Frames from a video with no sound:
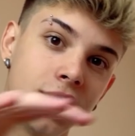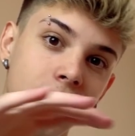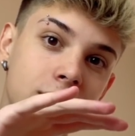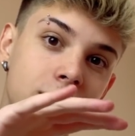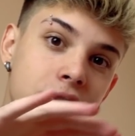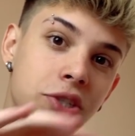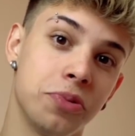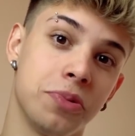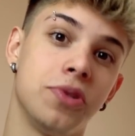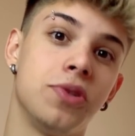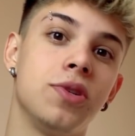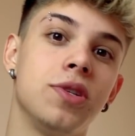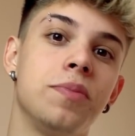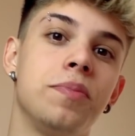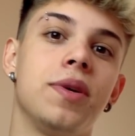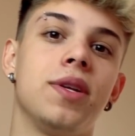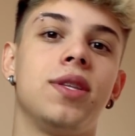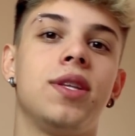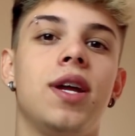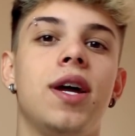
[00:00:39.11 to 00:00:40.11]
tem que deixar umas coisas
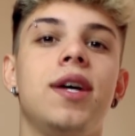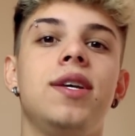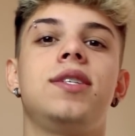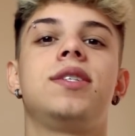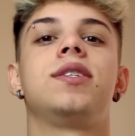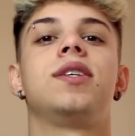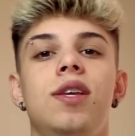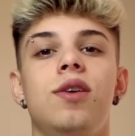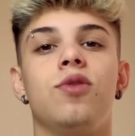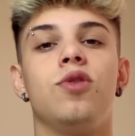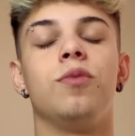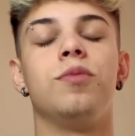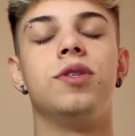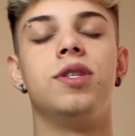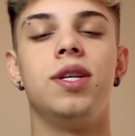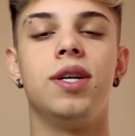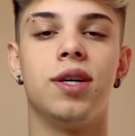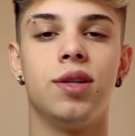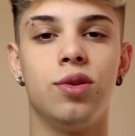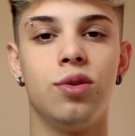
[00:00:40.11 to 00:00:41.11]
para trás. E eu tô me
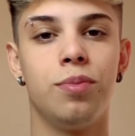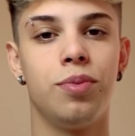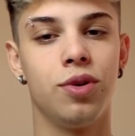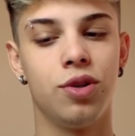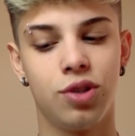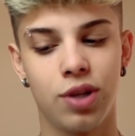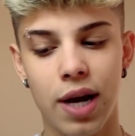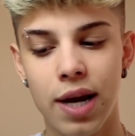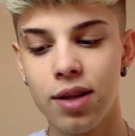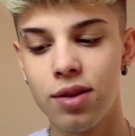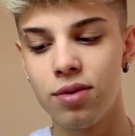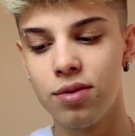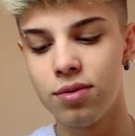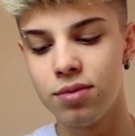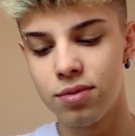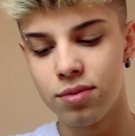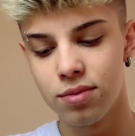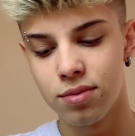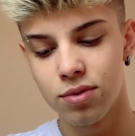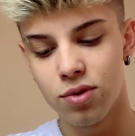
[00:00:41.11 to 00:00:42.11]
desligando do projeto.
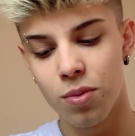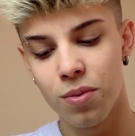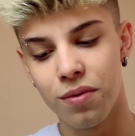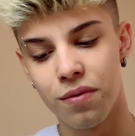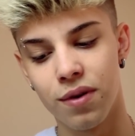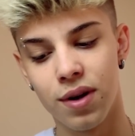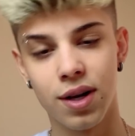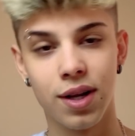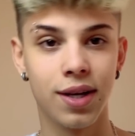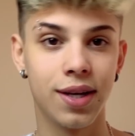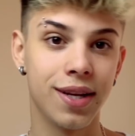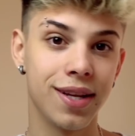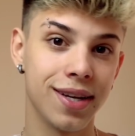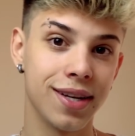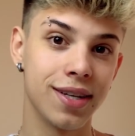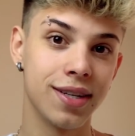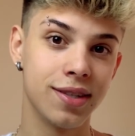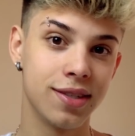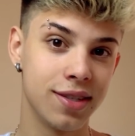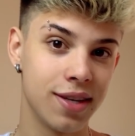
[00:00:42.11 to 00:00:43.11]
Como eu falei, queria
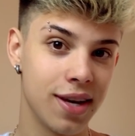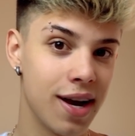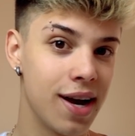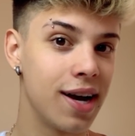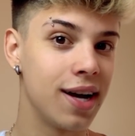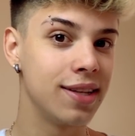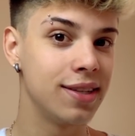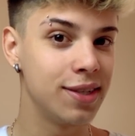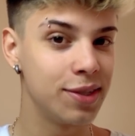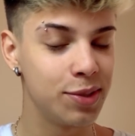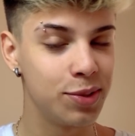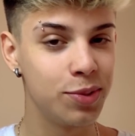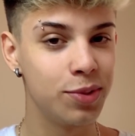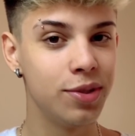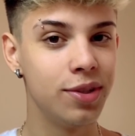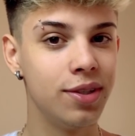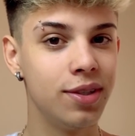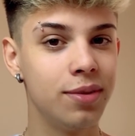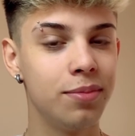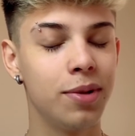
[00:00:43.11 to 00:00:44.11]
agradecer Rada,
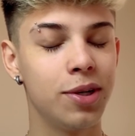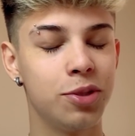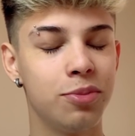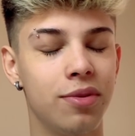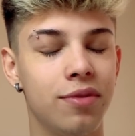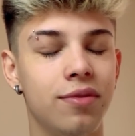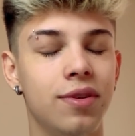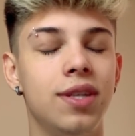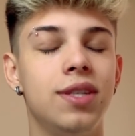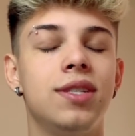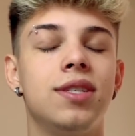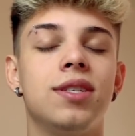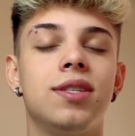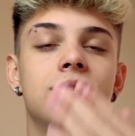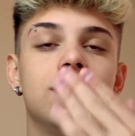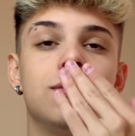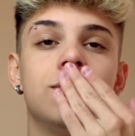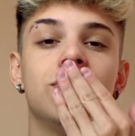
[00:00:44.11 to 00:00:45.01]
Arthur, mais uma vez.